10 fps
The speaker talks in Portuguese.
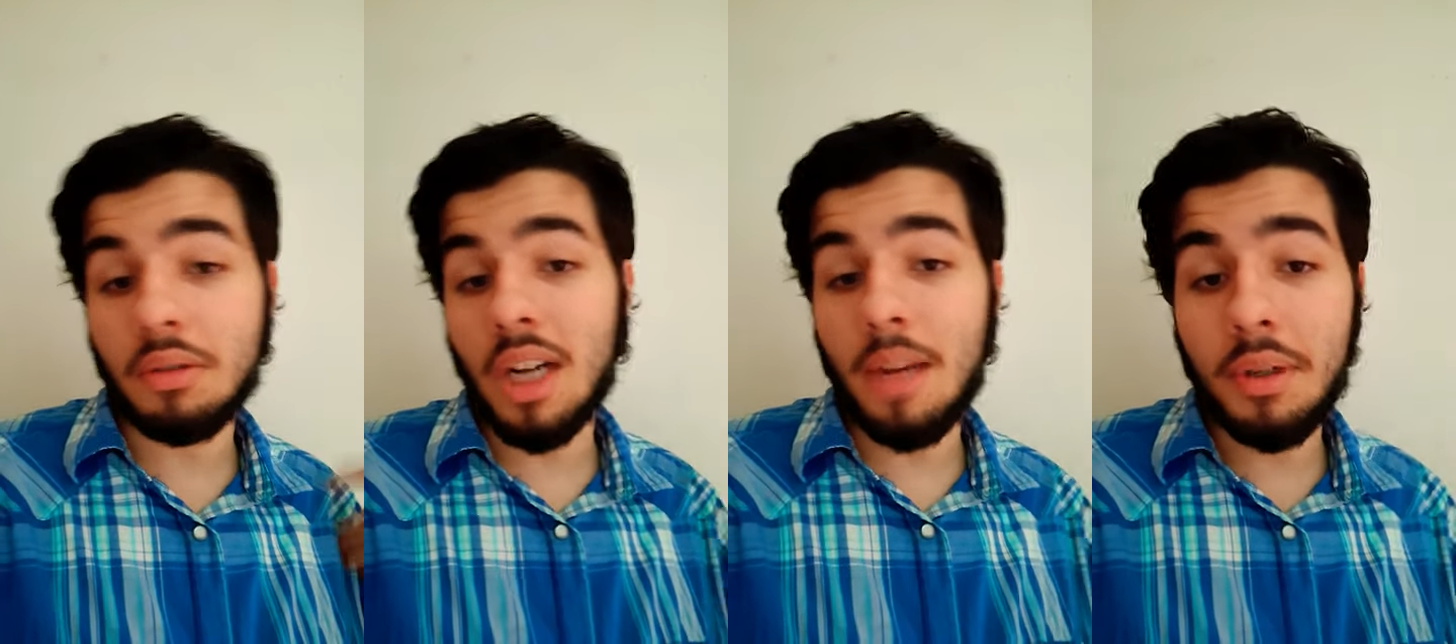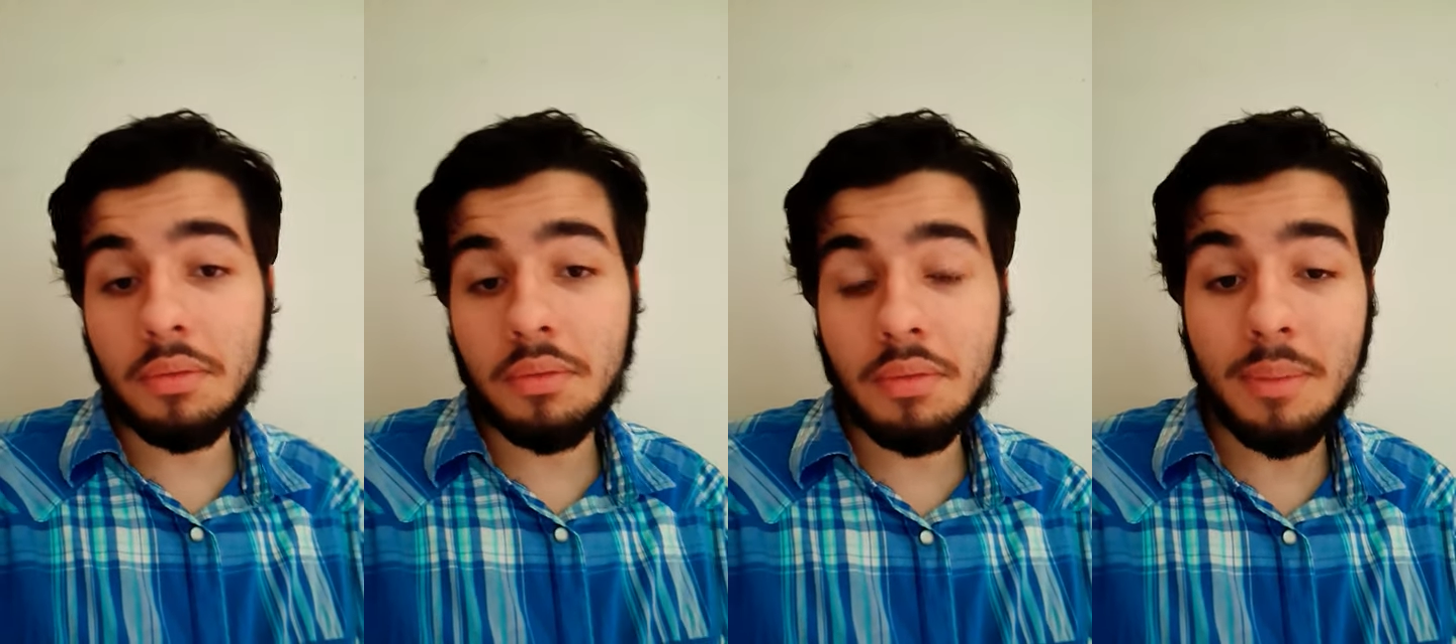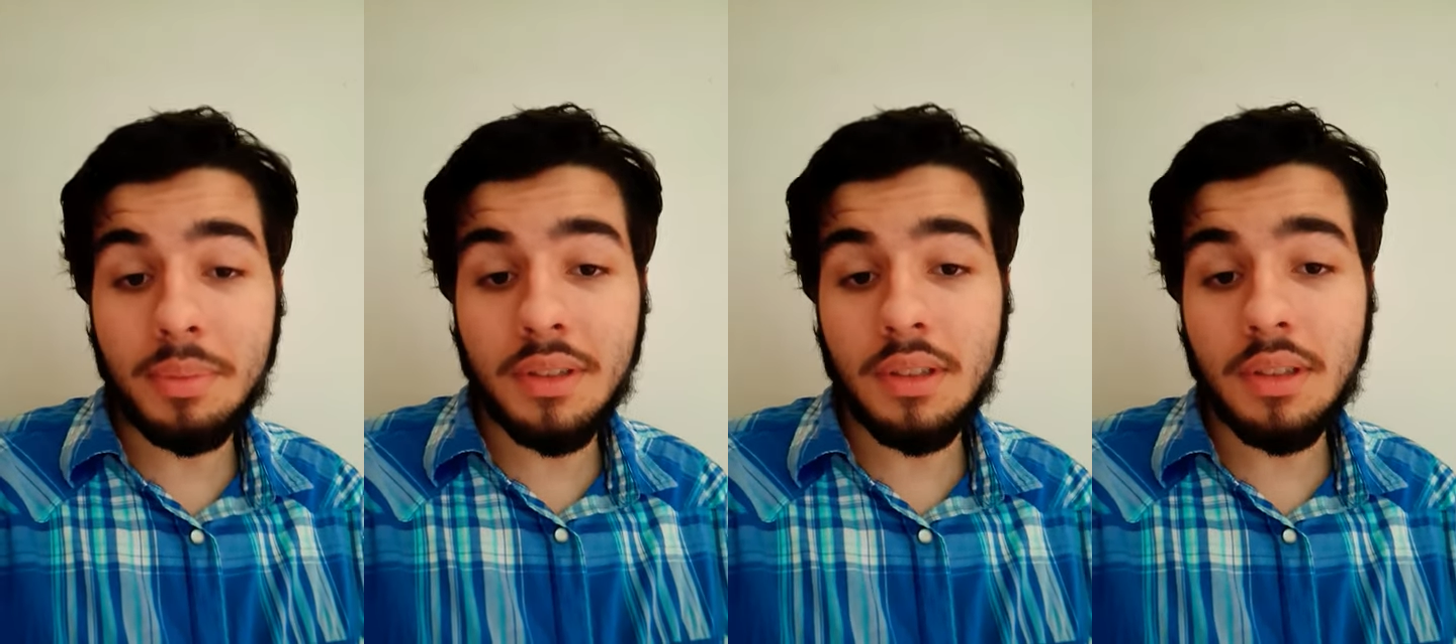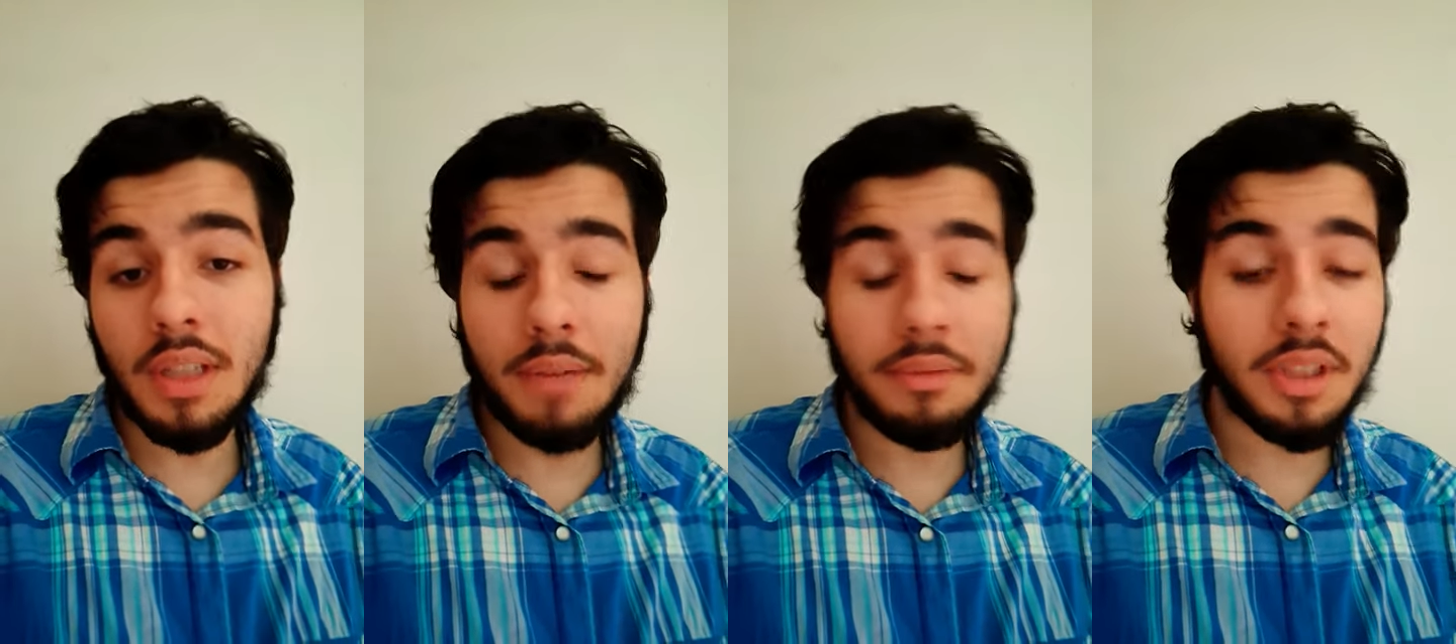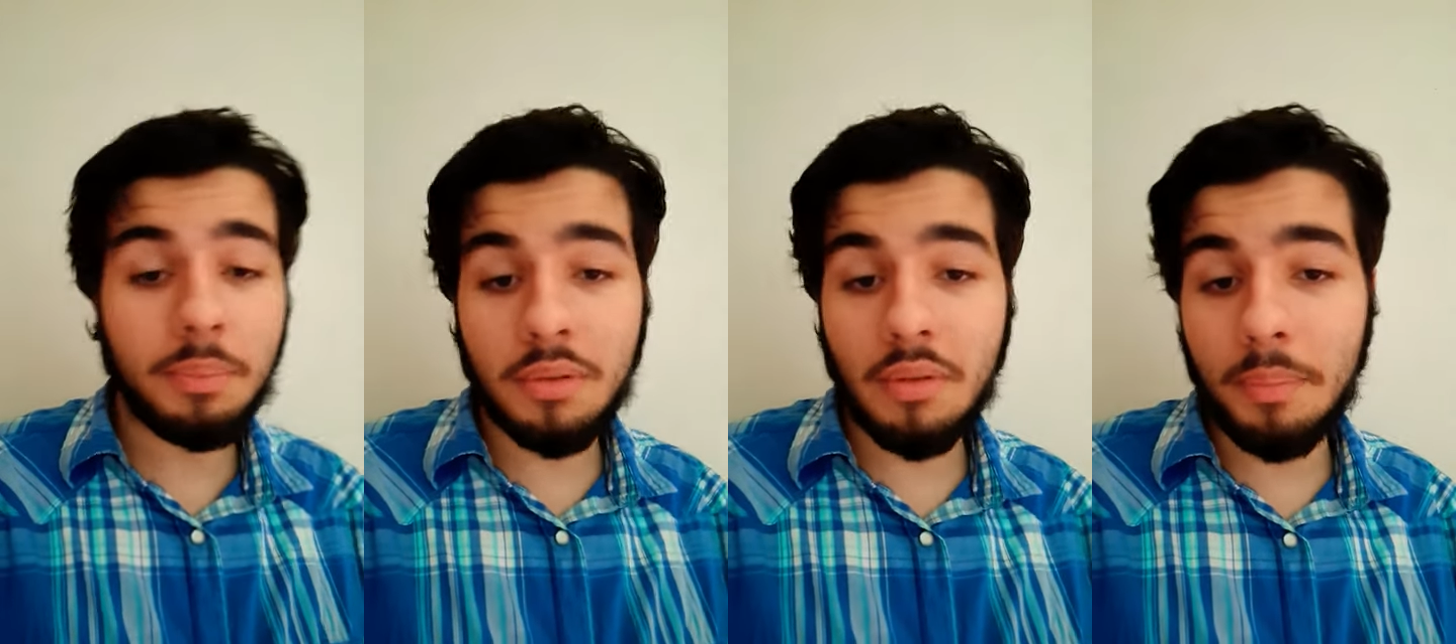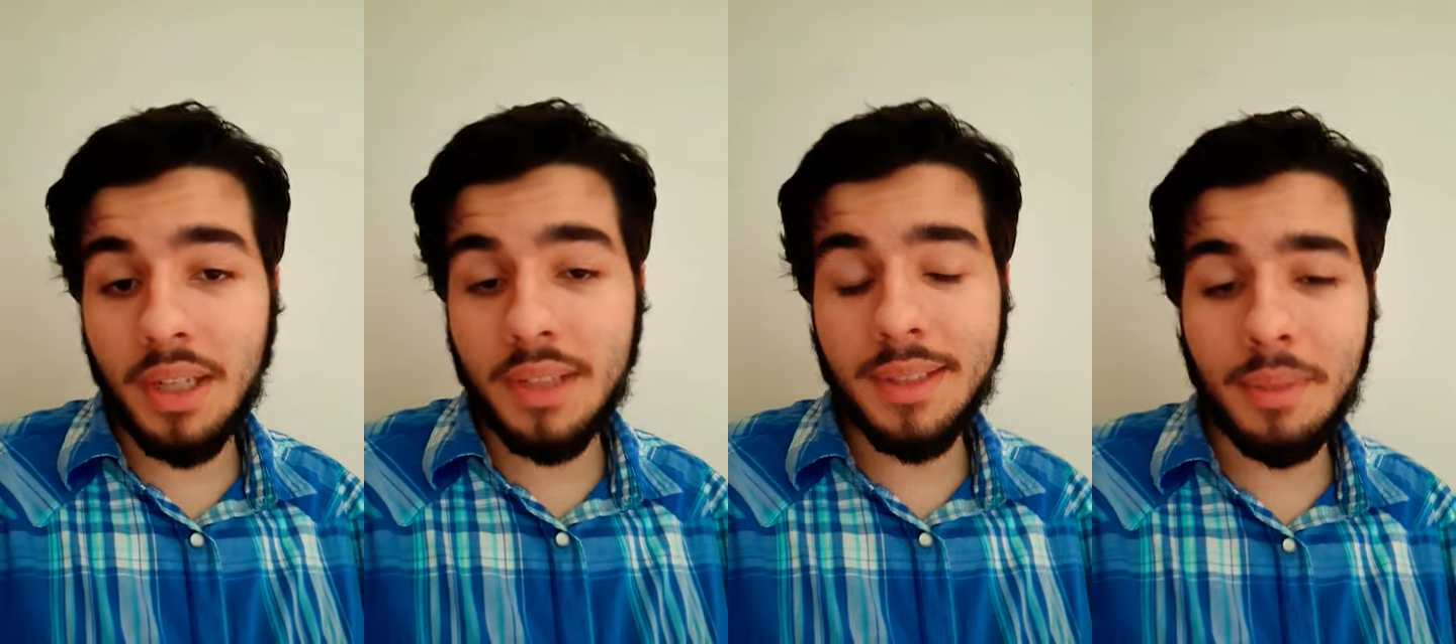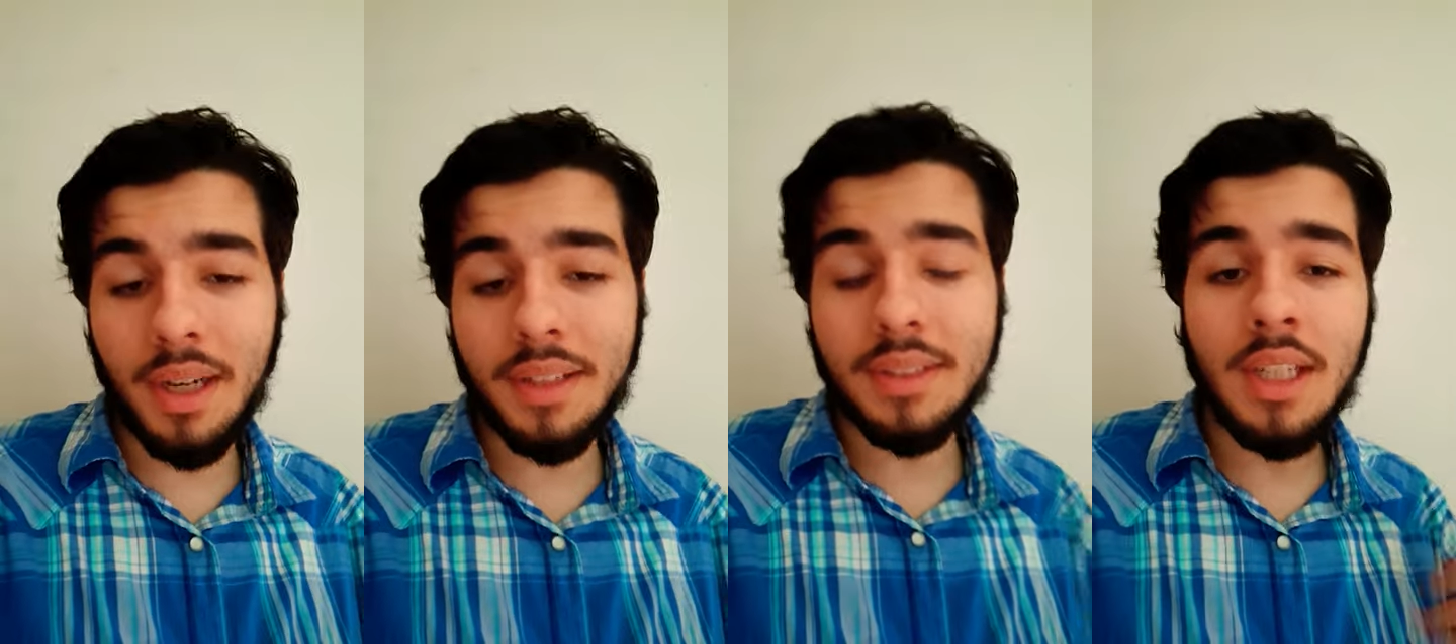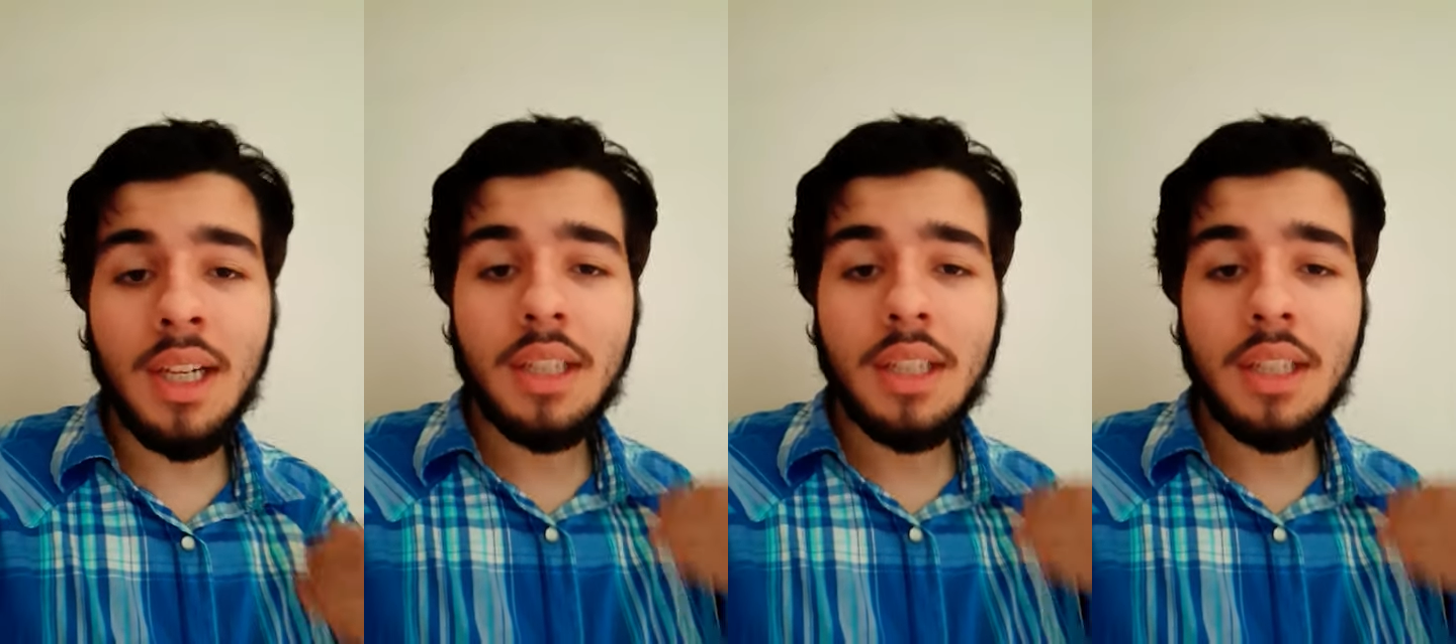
jogar bem contra um cabeça de chave e depois não aparecer mais.